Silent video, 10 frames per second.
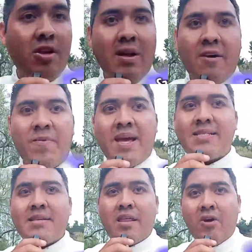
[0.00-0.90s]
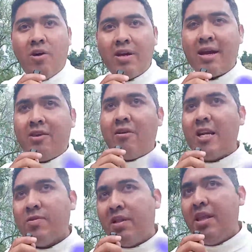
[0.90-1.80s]
a Dios la fiesta de hoy, que Dios
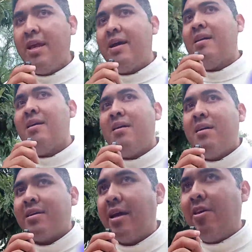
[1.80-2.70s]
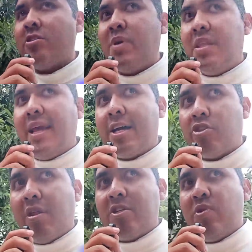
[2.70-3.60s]
les bendiga, que Dios bendiga a
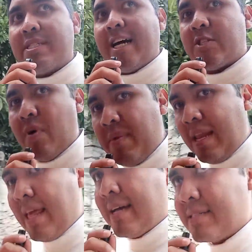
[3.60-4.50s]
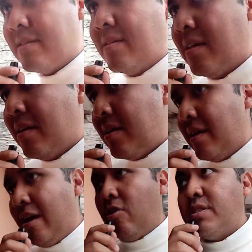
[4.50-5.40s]
todas nuestras familias.
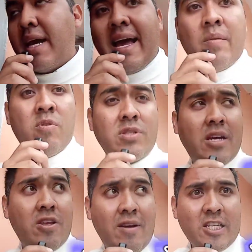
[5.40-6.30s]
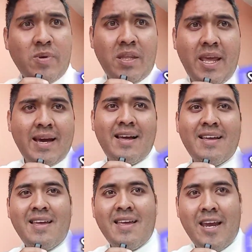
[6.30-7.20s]
Y los dejamos, que Dios les bendiga
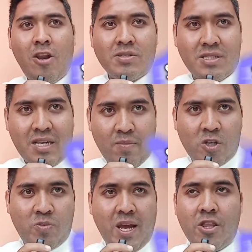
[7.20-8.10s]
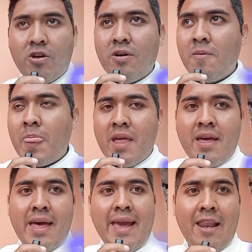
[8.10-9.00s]
y nos estamos viendo
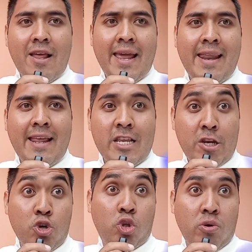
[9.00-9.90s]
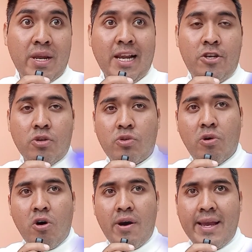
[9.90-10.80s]
en, en el YouTube. En el
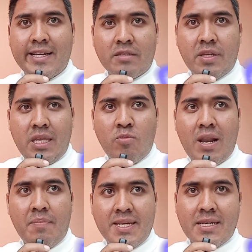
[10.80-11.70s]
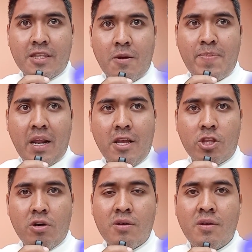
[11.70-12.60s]
YouTube hoy transmitimos la misa
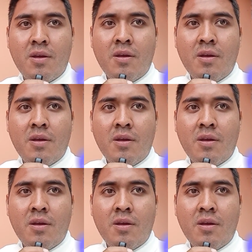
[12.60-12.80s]
tempranito